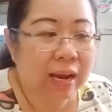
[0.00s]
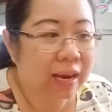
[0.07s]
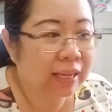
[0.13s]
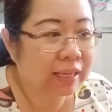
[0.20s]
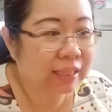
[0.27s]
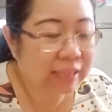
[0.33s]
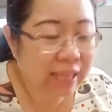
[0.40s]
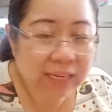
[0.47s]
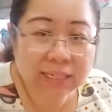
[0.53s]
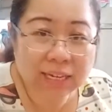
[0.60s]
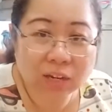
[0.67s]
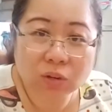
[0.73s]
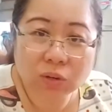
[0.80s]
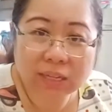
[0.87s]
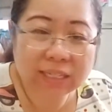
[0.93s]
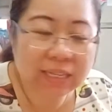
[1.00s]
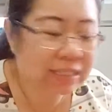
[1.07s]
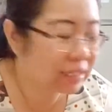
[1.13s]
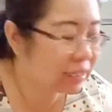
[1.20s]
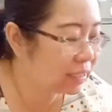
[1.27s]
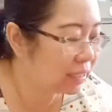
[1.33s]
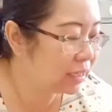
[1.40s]
Lah kita yang di Indonesia
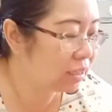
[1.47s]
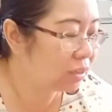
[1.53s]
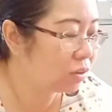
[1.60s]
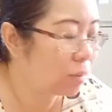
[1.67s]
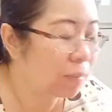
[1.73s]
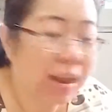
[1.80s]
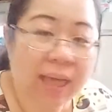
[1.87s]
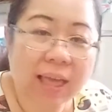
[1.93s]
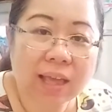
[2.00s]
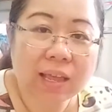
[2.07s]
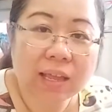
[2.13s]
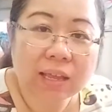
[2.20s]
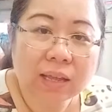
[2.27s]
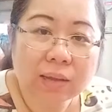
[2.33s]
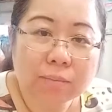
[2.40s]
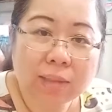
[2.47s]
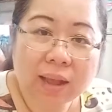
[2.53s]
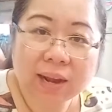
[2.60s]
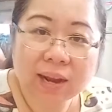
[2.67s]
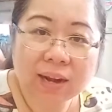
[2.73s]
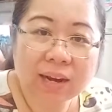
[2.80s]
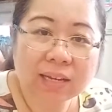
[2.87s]
sendiri itu kok malah
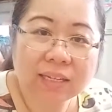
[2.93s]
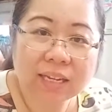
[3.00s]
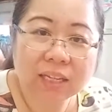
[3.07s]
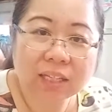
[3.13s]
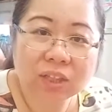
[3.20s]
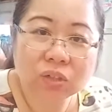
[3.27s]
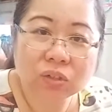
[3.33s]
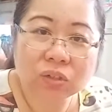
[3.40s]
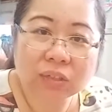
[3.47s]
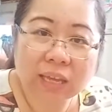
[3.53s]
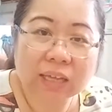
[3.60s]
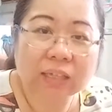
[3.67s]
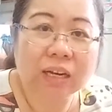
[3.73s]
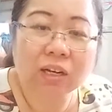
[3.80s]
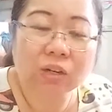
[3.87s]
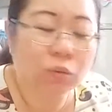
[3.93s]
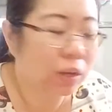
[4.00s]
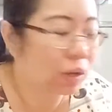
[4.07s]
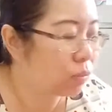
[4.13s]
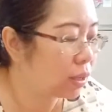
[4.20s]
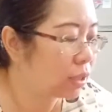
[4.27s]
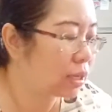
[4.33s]
makanannya itu cake dan
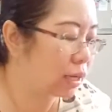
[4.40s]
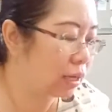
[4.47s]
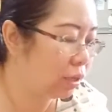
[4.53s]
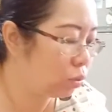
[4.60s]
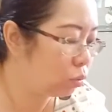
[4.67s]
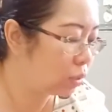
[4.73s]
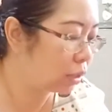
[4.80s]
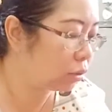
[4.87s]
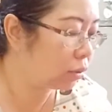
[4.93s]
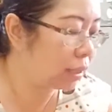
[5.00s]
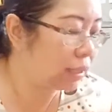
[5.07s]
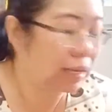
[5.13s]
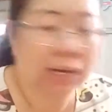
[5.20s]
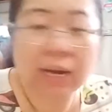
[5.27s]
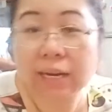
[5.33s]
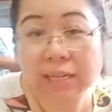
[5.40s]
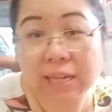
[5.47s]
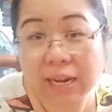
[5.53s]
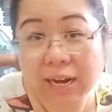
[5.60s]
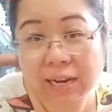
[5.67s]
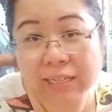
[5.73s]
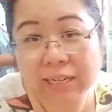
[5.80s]
kue-kue dari luar itu kan ya
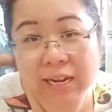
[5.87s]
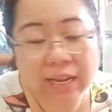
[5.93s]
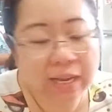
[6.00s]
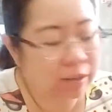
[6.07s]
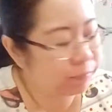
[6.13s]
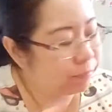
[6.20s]
rada-rada